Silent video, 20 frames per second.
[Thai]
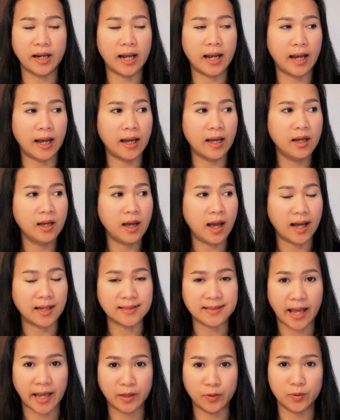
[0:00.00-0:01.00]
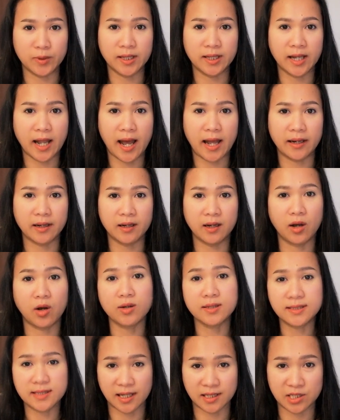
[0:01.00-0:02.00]
งนะคะ อาศัยอยู่ที่นั่นแล้ว
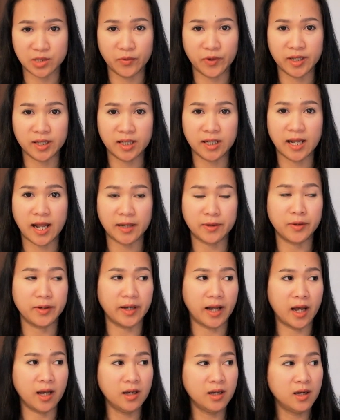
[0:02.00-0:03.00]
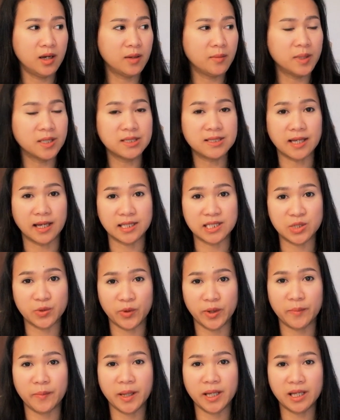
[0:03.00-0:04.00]
ก็เสียชีวิตที่นั่นด้วยนะเพิ่งเสียชี
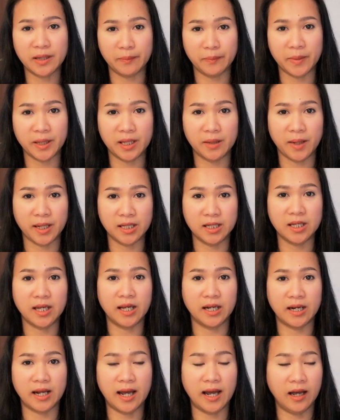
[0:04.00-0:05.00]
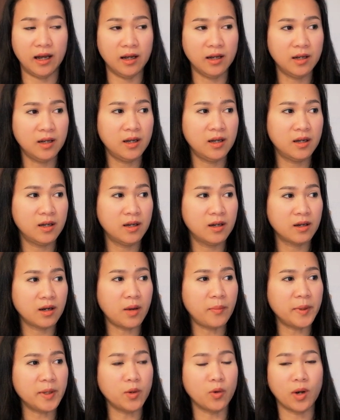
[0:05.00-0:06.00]
วิตไม่กี่ปีมานี้เองนะคะ
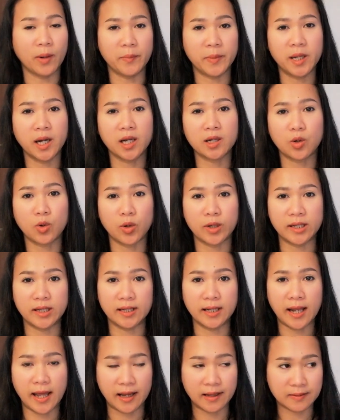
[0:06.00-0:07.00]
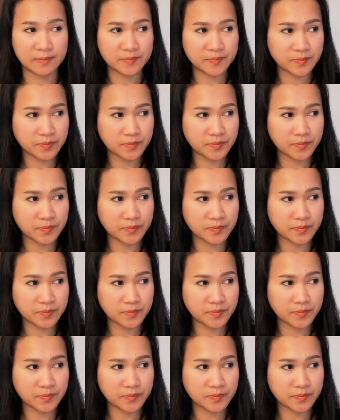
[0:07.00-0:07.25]
ก็ไปอยู่กับเพื่อนคนนี้แหละ